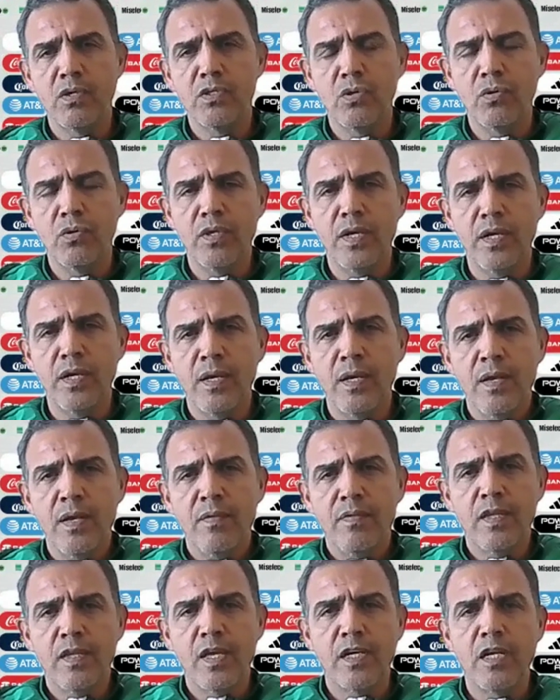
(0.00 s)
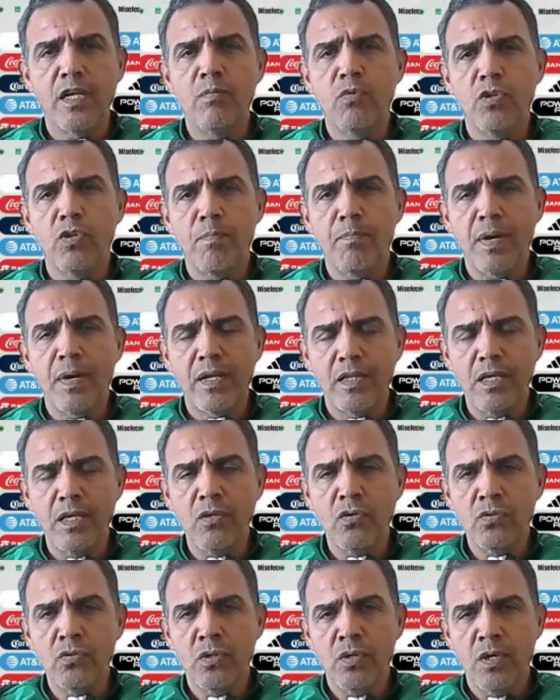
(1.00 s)
cuestión de, de ritmo de
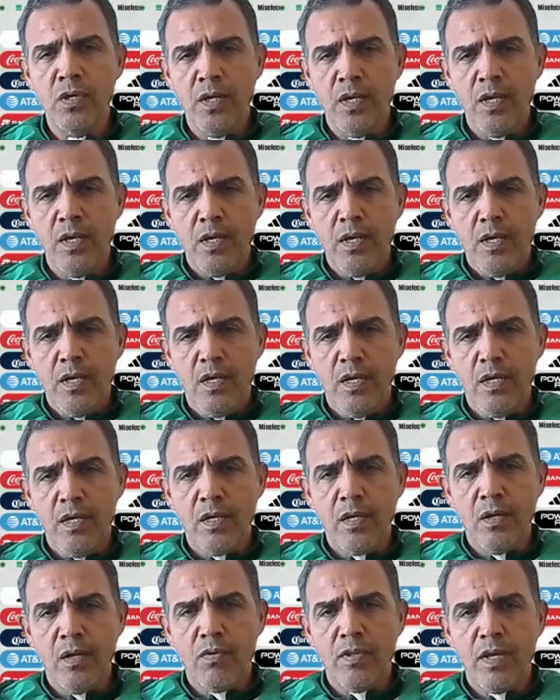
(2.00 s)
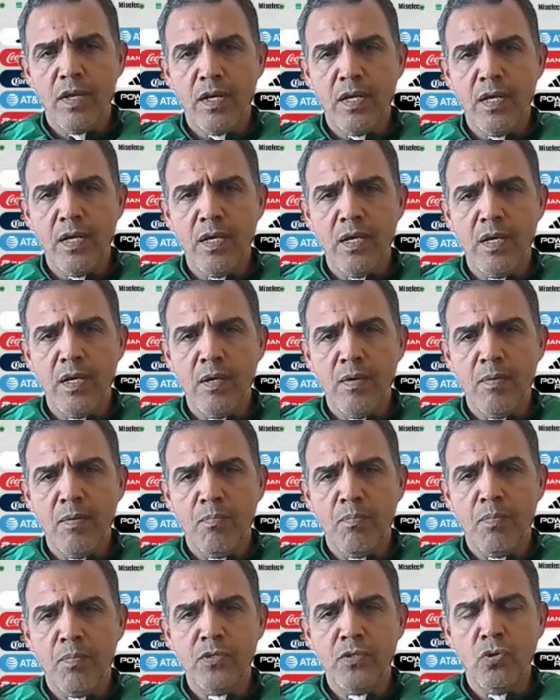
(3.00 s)
partido. Eh, recordar que
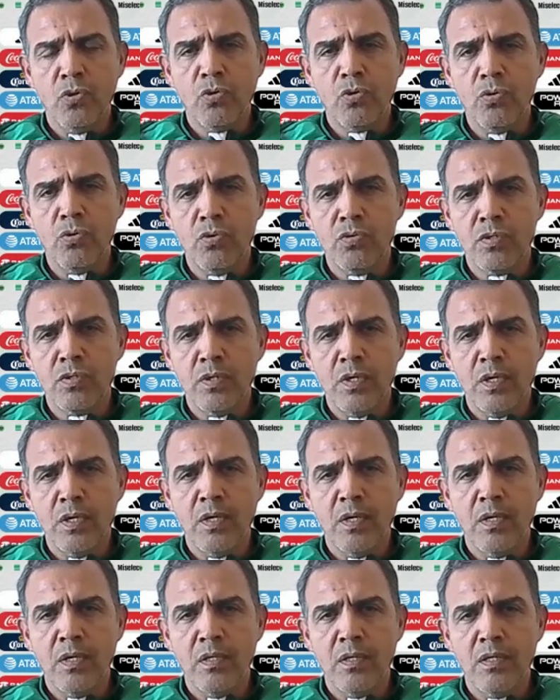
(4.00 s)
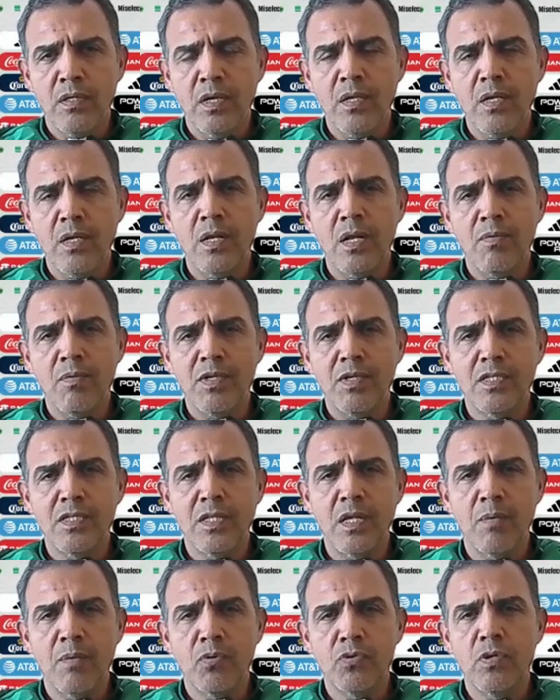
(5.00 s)
pues no todos eh, tienen a
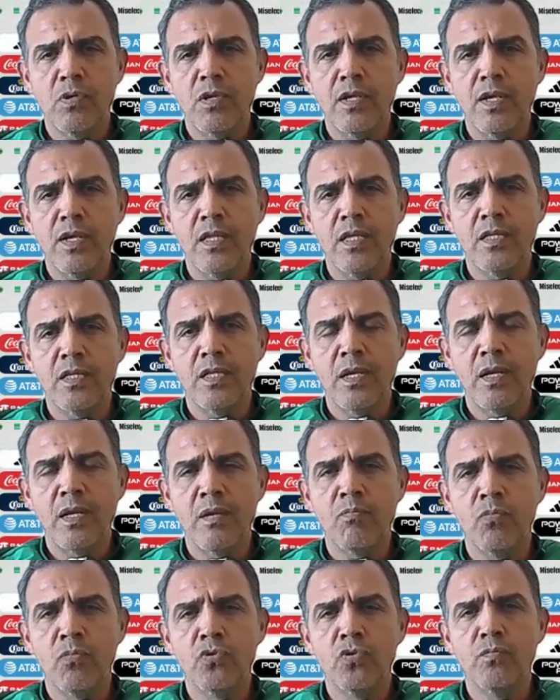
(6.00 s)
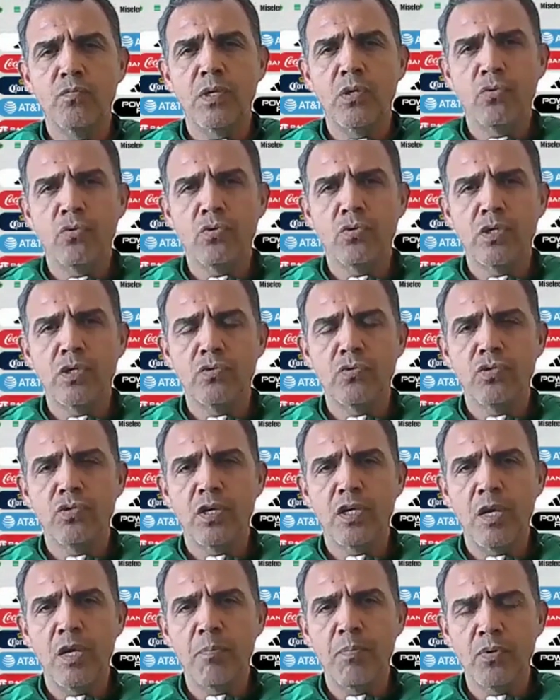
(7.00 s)
veces la posibilidad de tener muchos minutos en
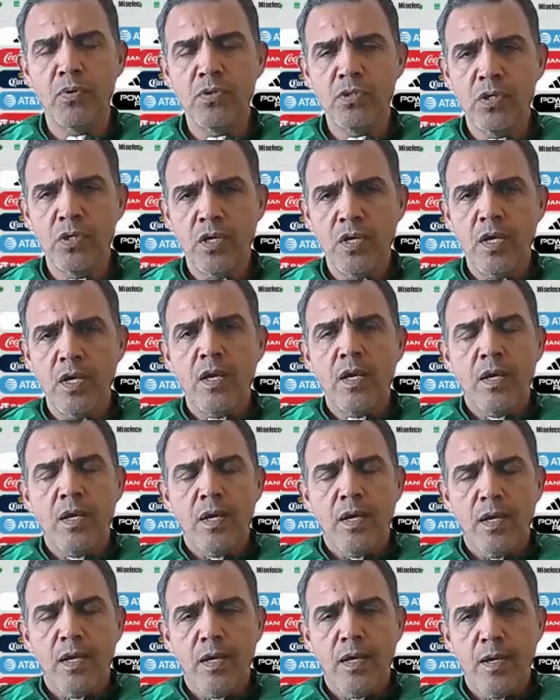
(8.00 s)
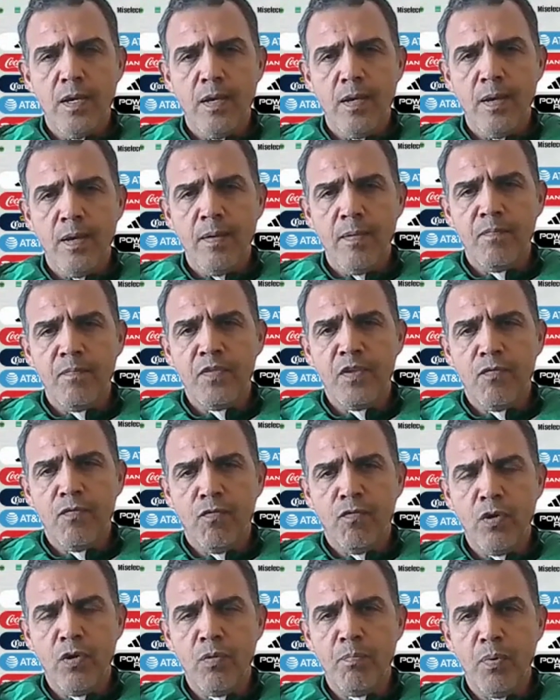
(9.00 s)
sus equipos. Eh,
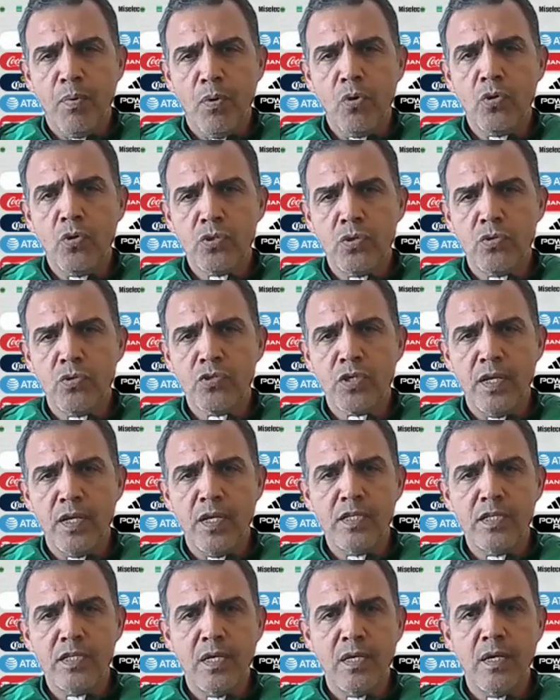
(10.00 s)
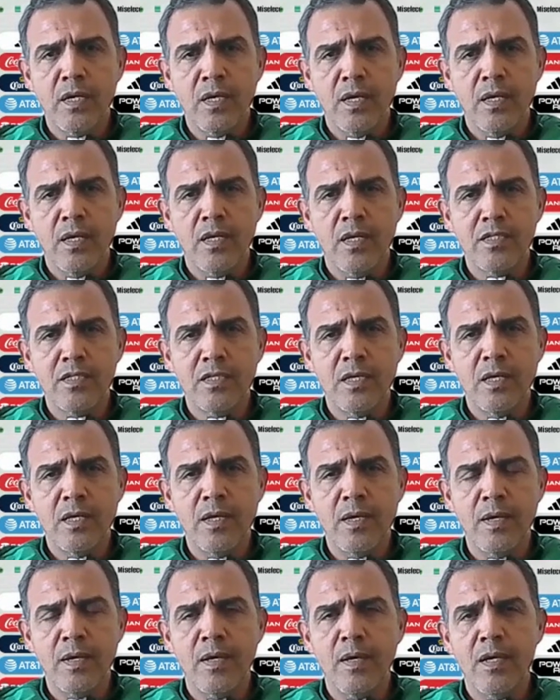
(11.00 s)
fueron pocos los que en este, en
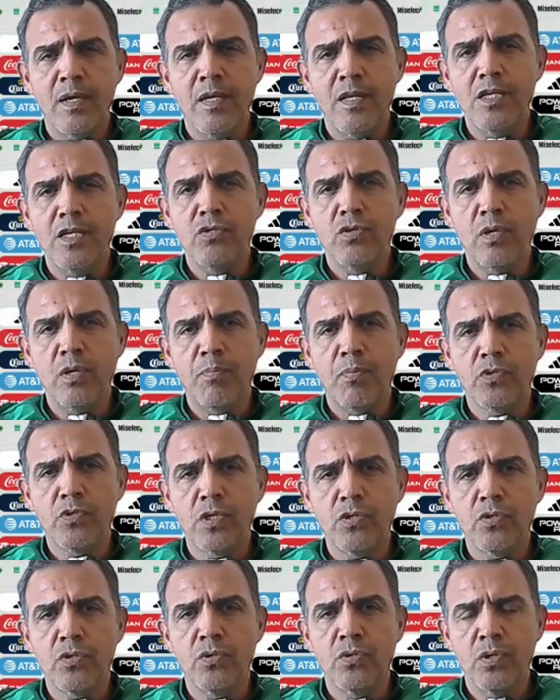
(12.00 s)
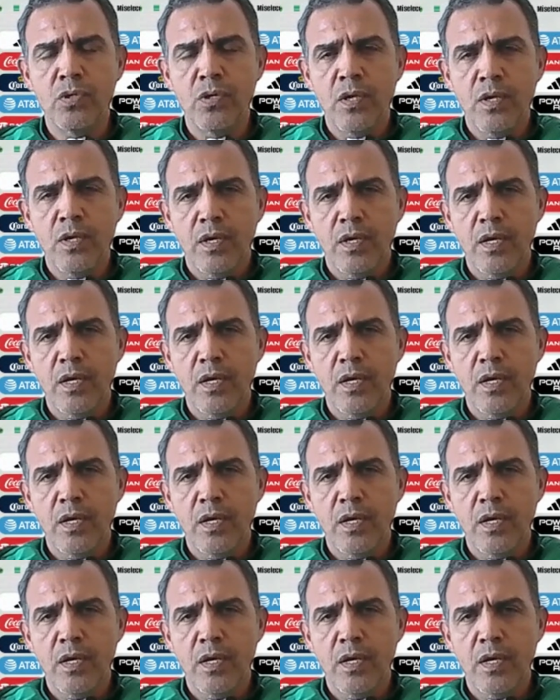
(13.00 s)
este inicio de proceso